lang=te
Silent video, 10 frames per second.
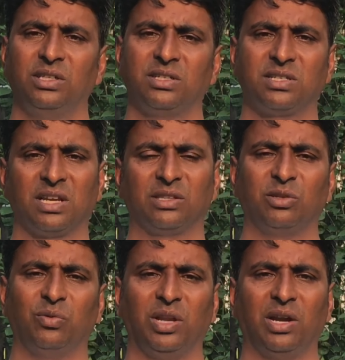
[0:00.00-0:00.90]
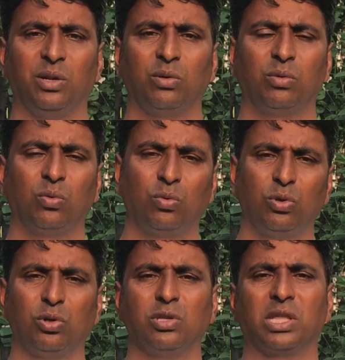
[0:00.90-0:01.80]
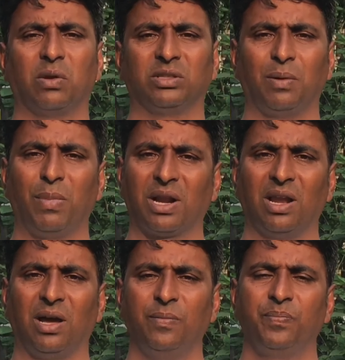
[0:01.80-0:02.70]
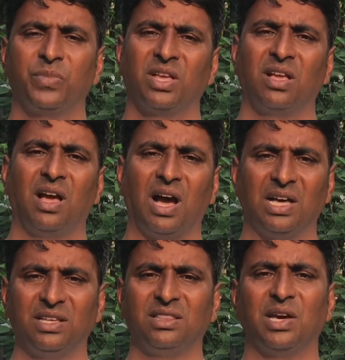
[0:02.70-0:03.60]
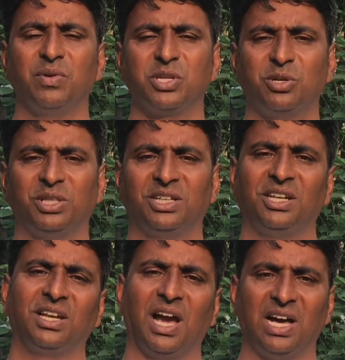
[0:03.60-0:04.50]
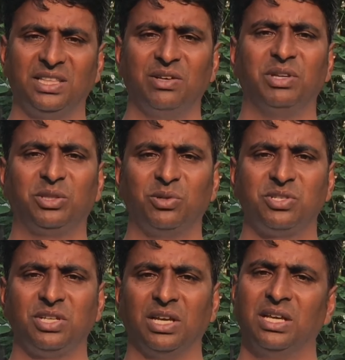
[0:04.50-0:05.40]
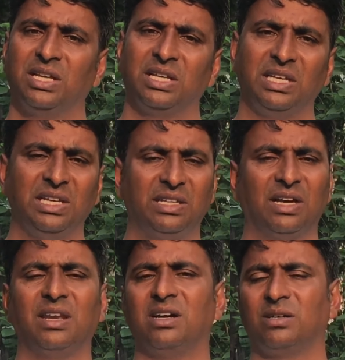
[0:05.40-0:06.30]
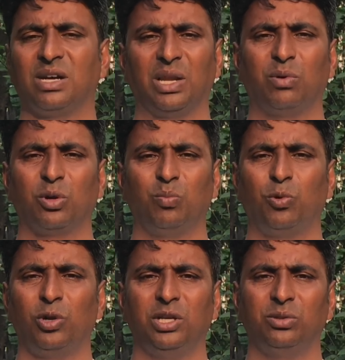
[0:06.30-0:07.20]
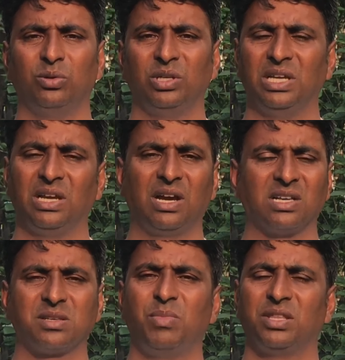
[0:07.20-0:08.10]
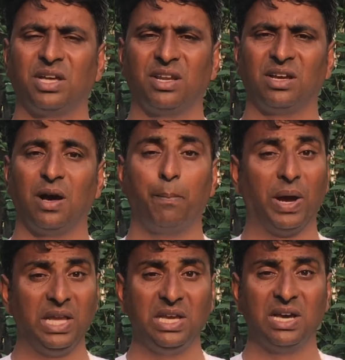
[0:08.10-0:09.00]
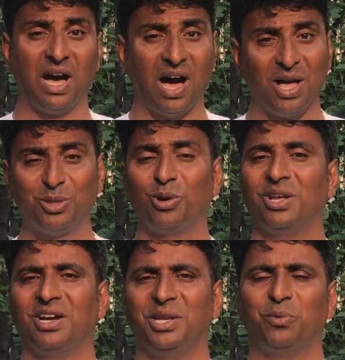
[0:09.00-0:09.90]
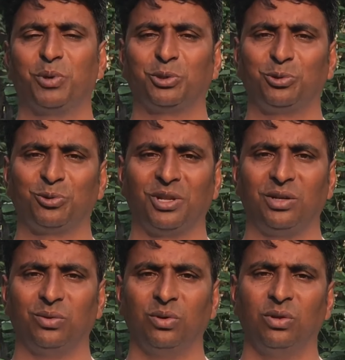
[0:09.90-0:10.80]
సరే అతను వెళ్ళాడు కొన్ని రోజుల తర్వాత మరలా అదే దైవజనుడి దగ్గరికి అదే వ్యక్తి వచ్చి ఇంకా నాకు కలవరం పోలేదు ఇంకా అసమాధానంగా భయంగా ఆందోళనగా నేను బ్రతుకుతున్నాను